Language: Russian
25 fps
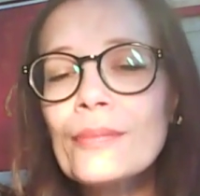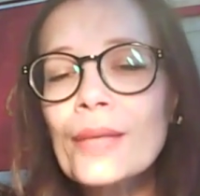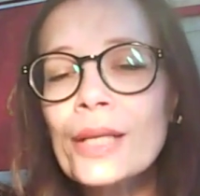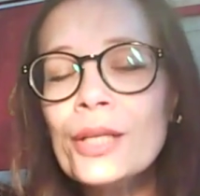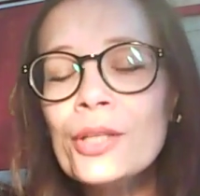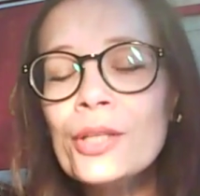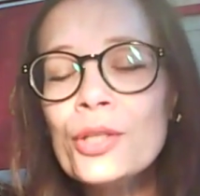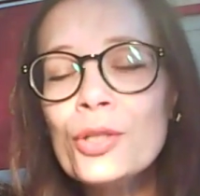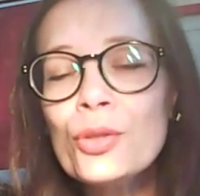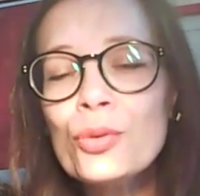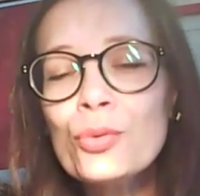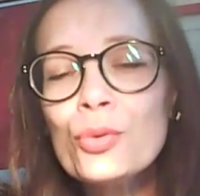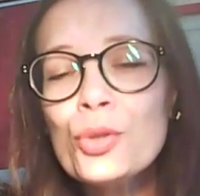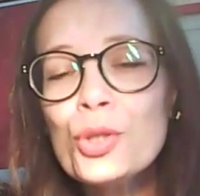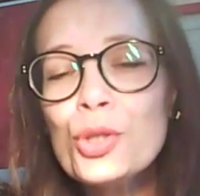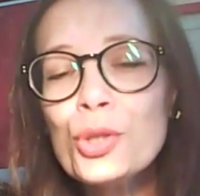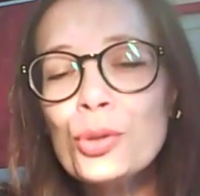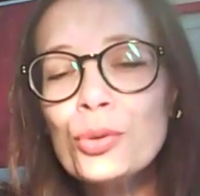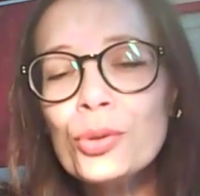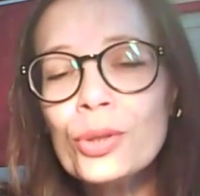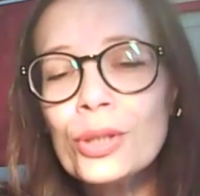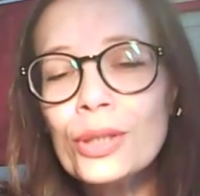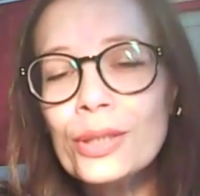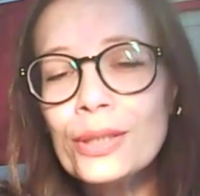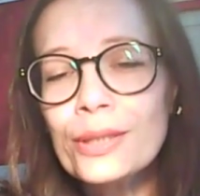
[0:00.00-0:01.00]

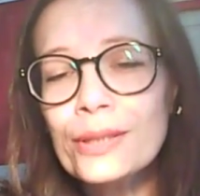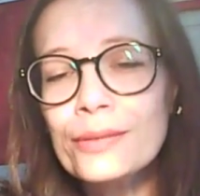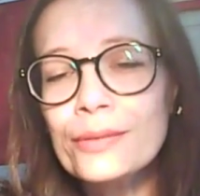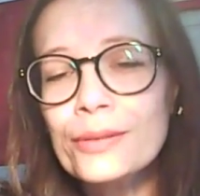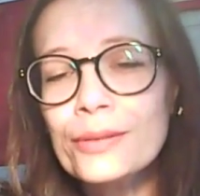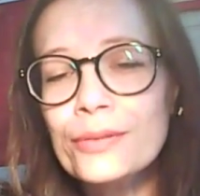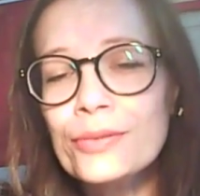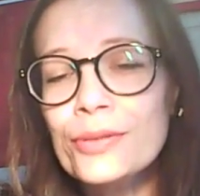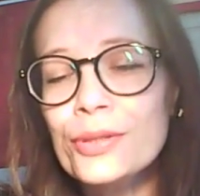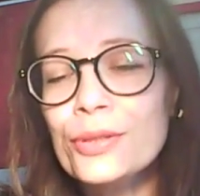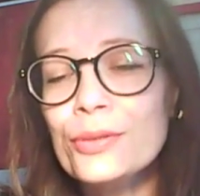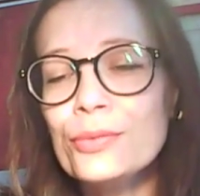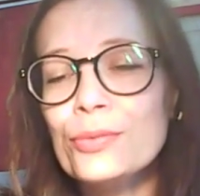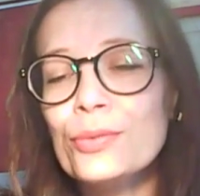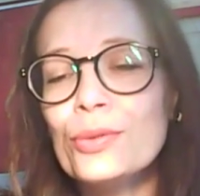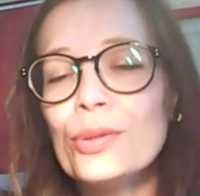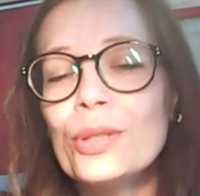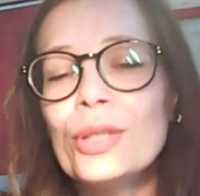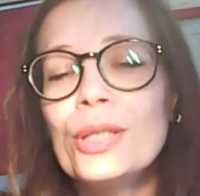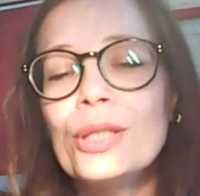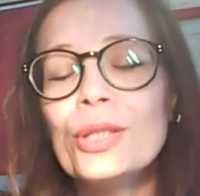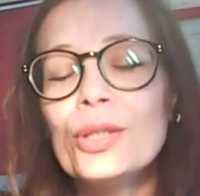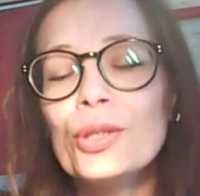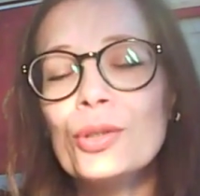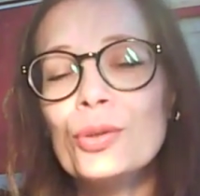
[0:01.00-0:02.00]
неучет этого всего
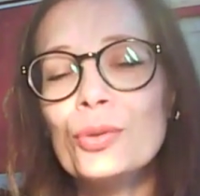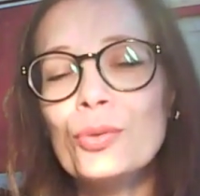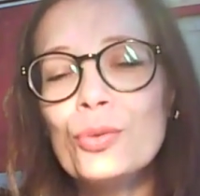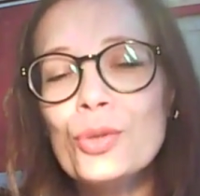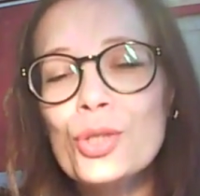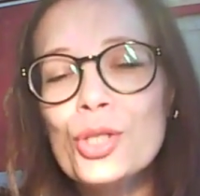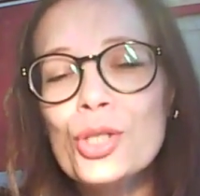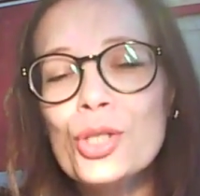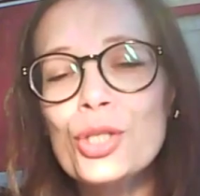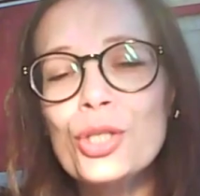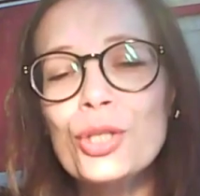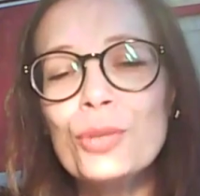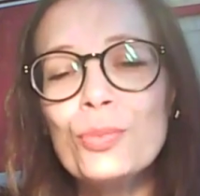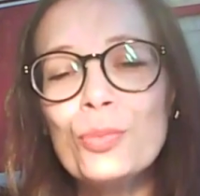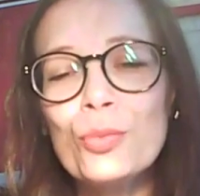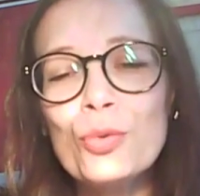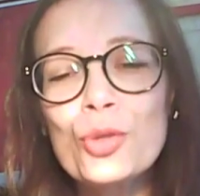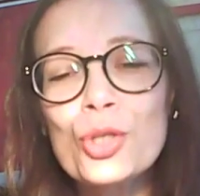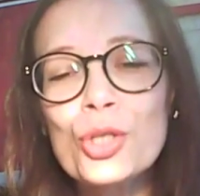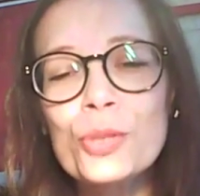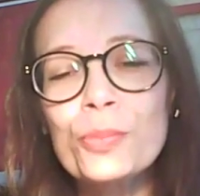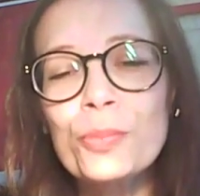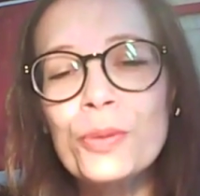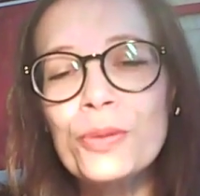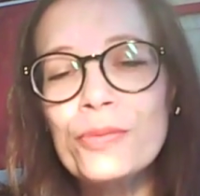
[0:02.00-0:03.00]
тоже не
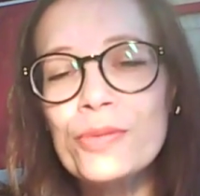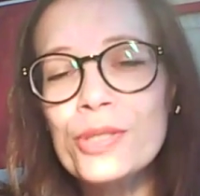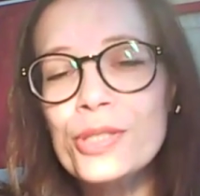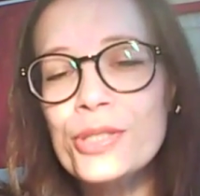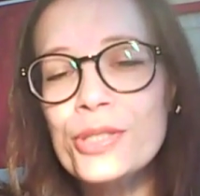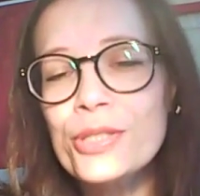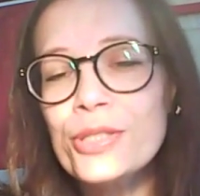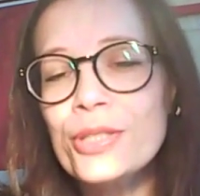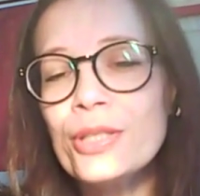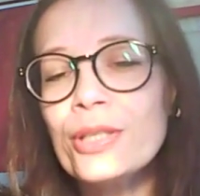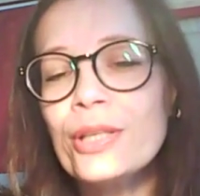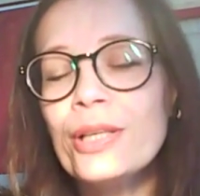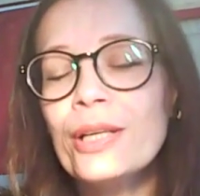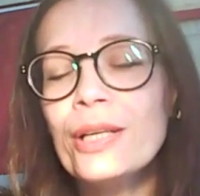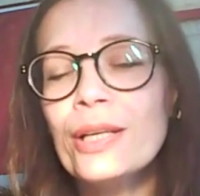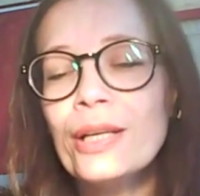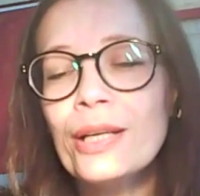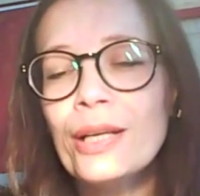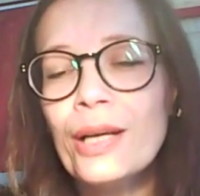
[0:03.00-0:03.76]
может привести